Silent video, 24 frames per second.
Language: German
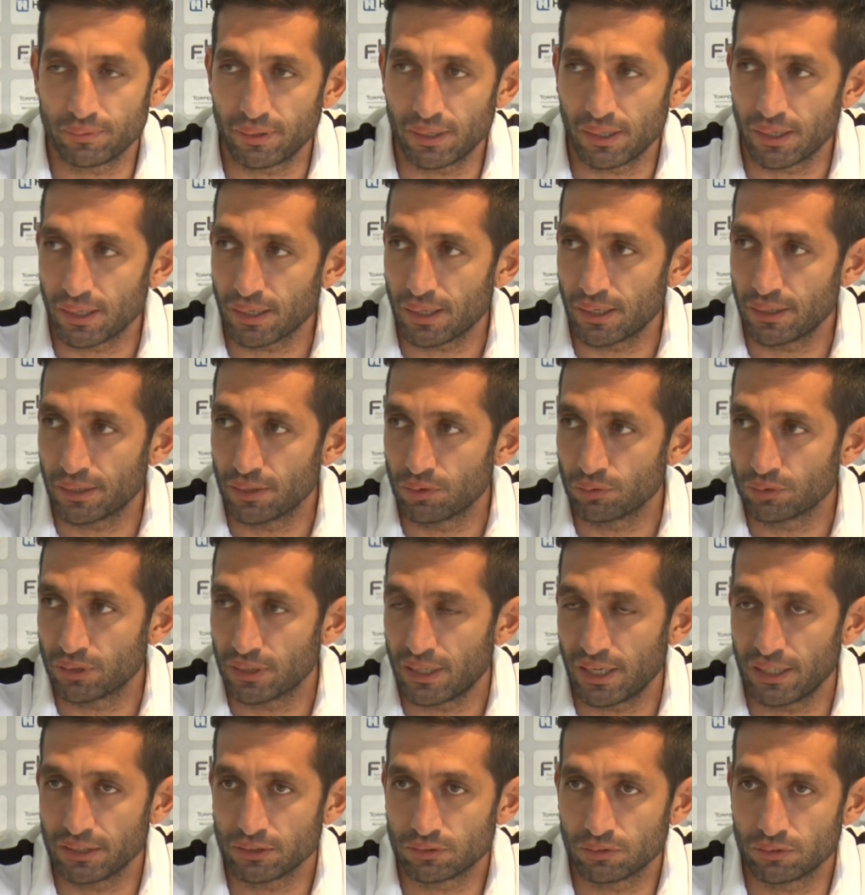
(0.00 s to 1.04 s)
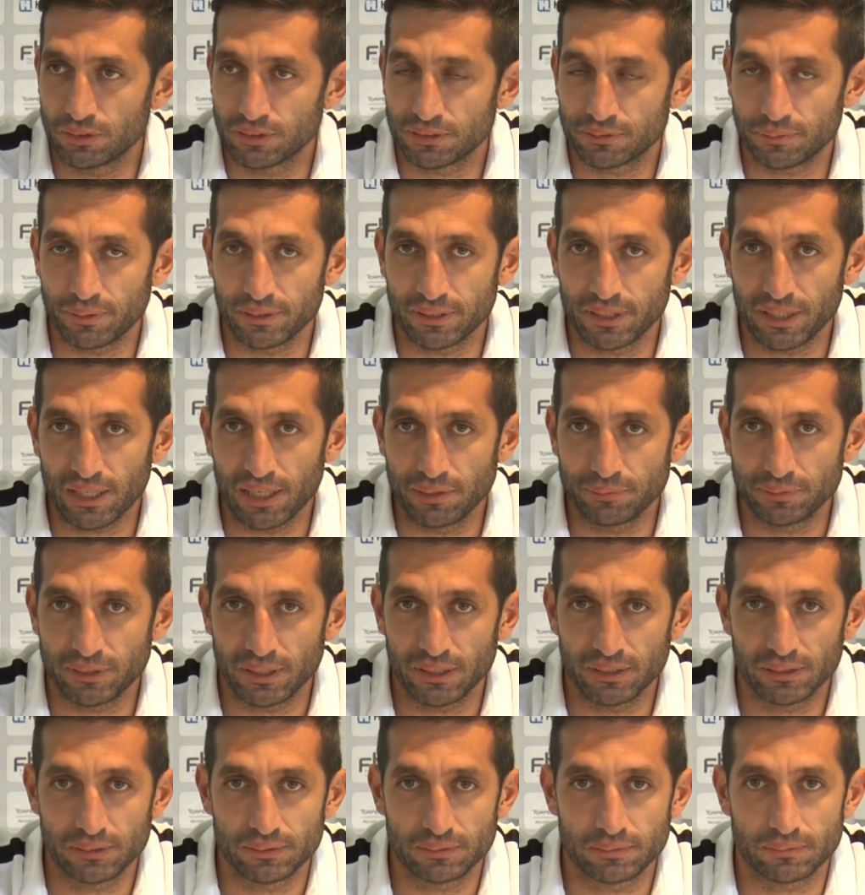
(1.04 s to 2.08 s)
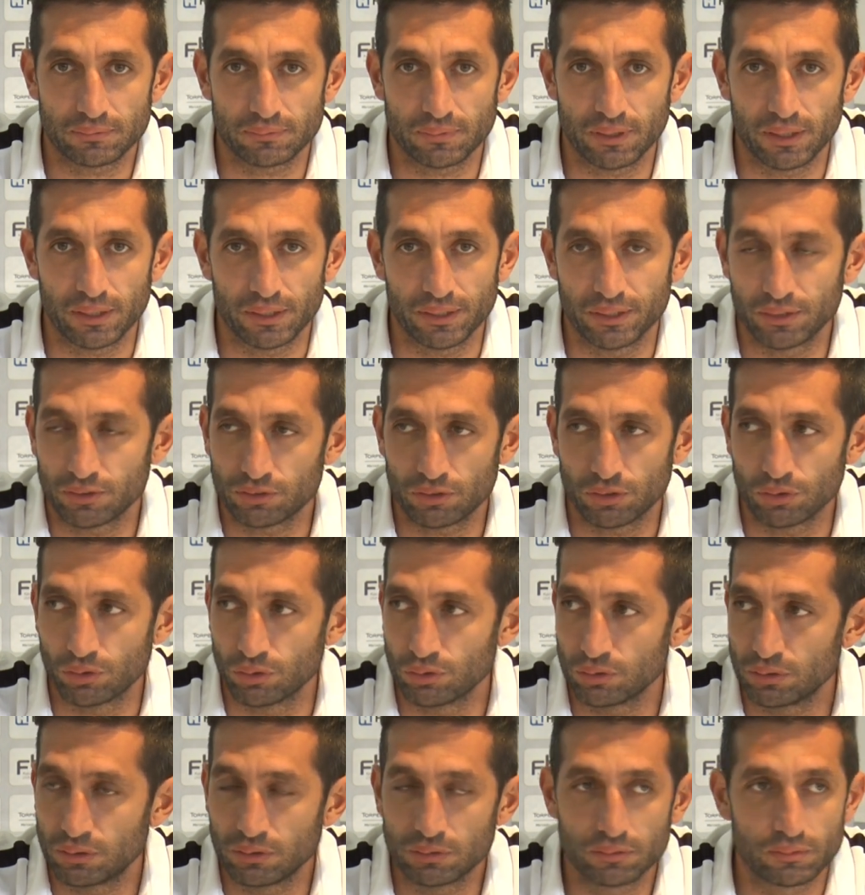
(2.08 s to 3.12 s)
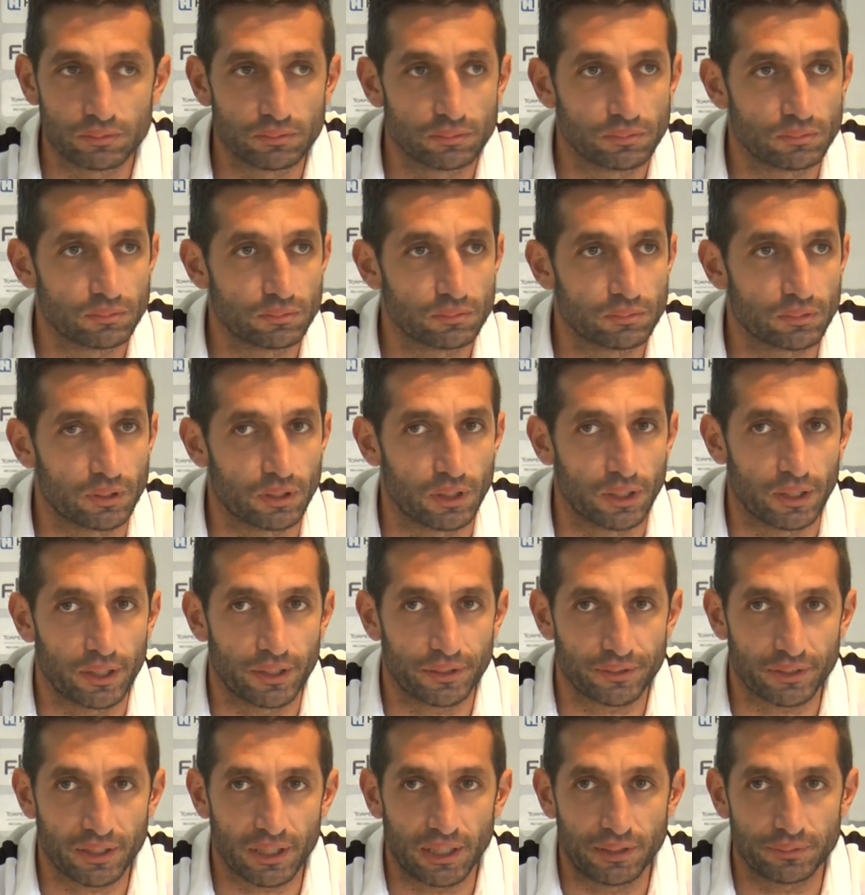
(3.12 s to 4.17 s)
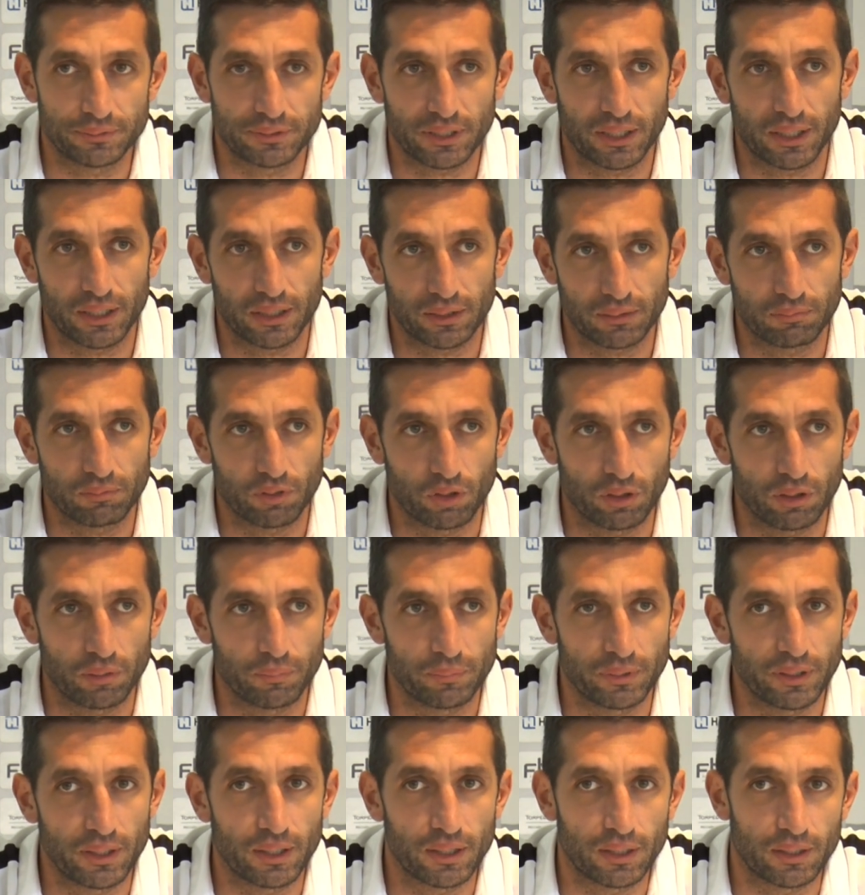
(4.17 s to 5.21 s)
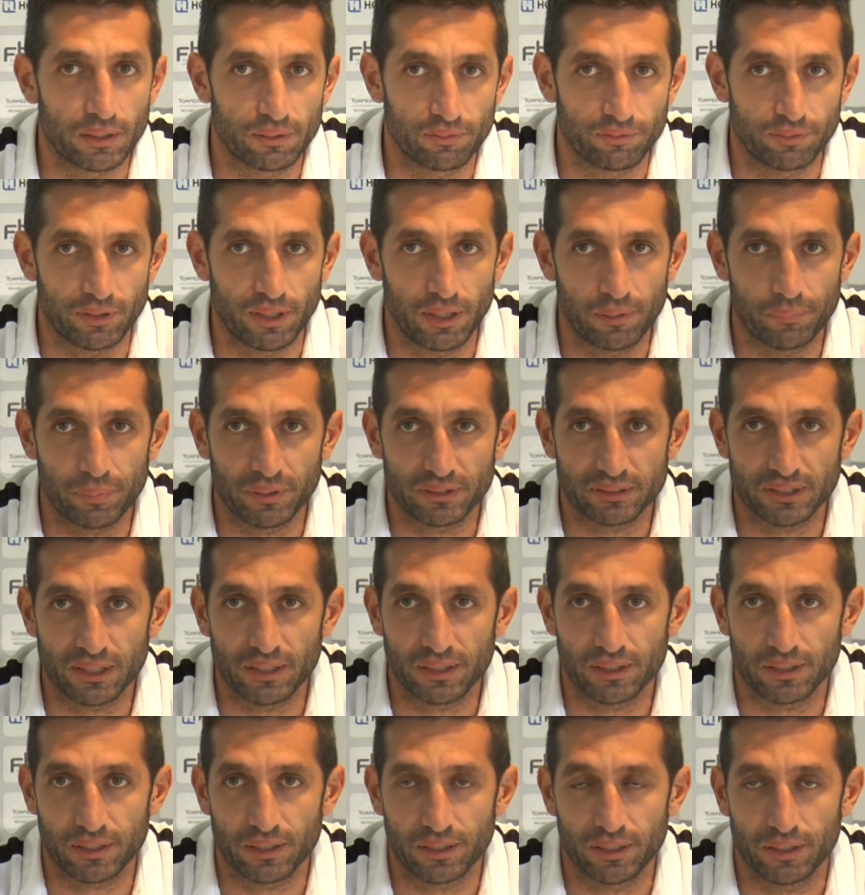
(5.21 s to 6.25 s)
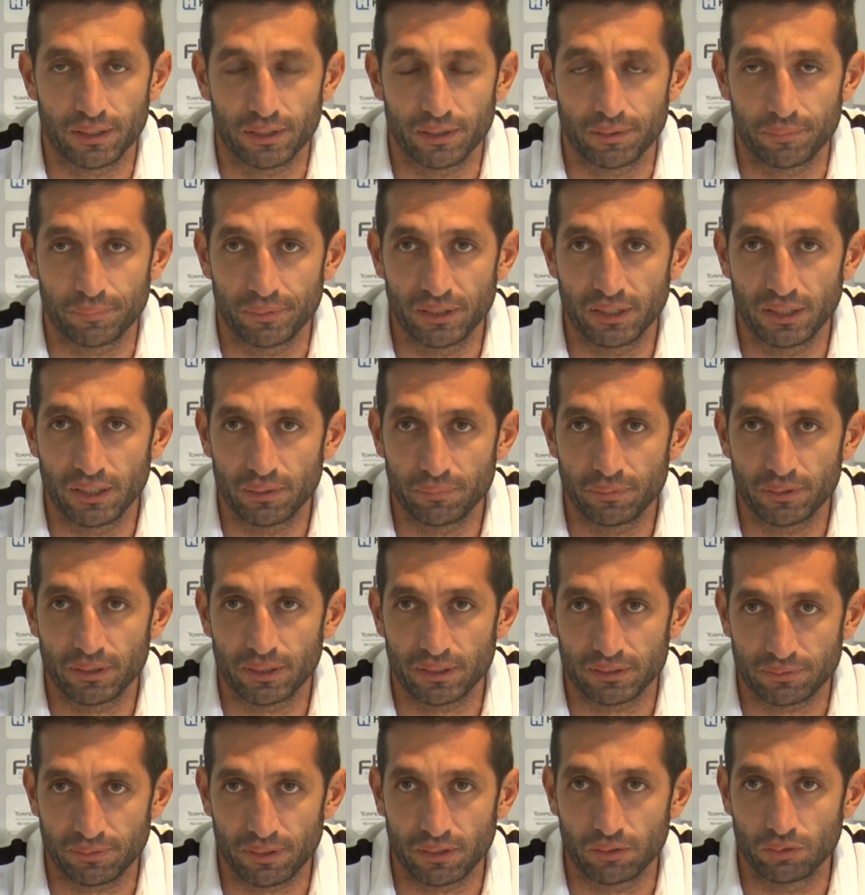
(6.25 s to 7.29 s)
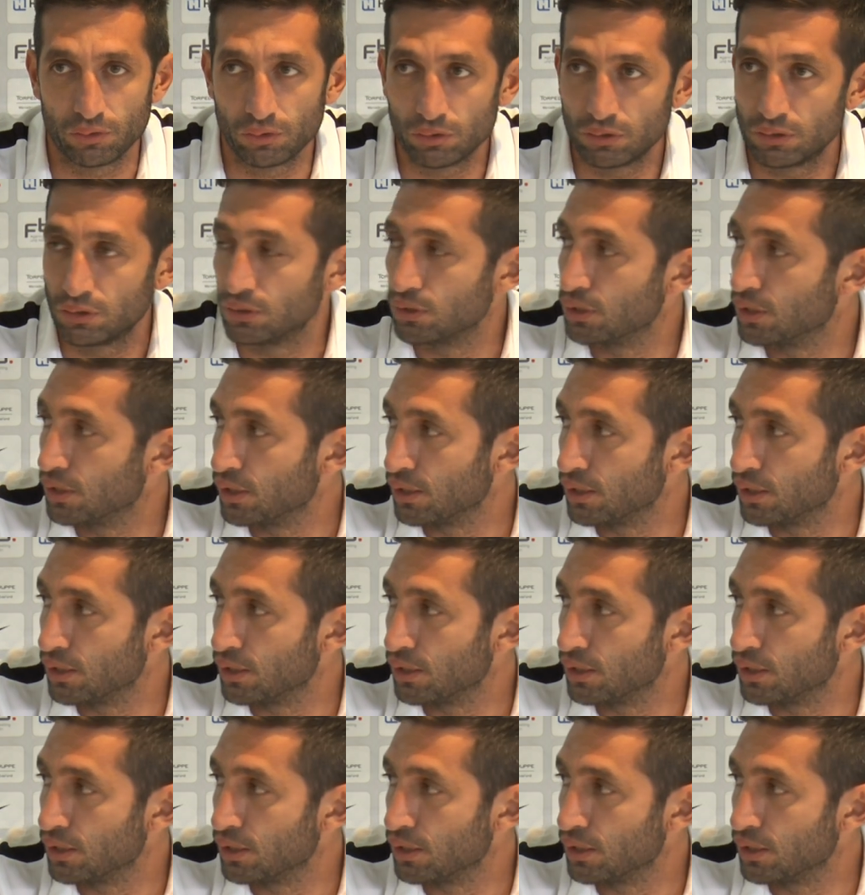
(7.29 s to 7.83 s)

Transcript: war keine gute Leistung in der zweiten Halbzeit, war nicht so gut. Äh, erste Halbzeit können wir vielleicht ein paar Sachen mitnehmen, das war gut.